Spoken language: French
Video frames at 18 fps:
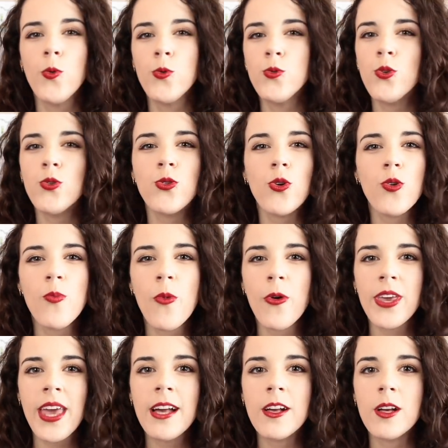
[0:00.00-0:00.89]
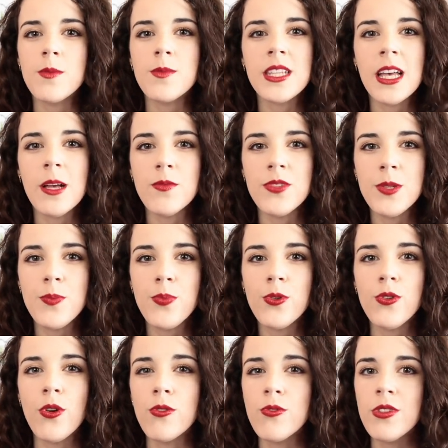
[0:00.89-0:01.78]
ou d'autres mangas comme ça un petit
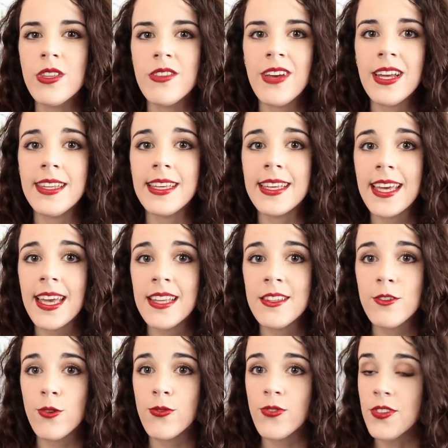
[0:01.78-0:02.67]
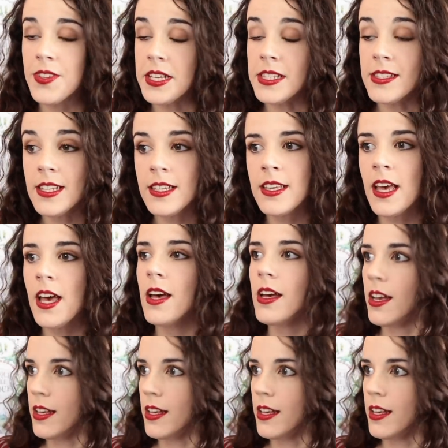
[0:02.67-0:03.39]
peu dans l'univers des créatures fantastiques